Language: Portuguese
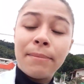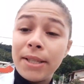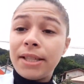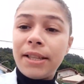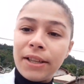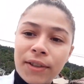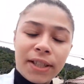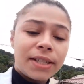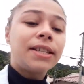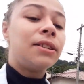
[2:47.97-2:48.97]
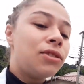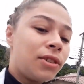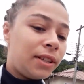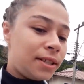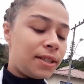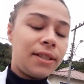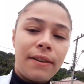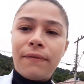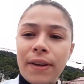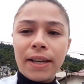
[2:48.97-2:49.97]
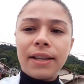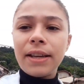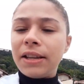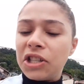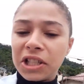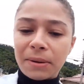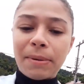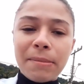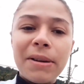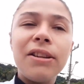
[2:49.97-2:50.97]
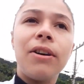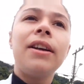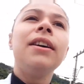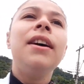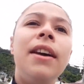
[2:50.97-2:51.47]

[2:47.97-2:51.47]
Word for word: mas ele ganhou atestado só até sexta-feira e ele já tá bem melhor.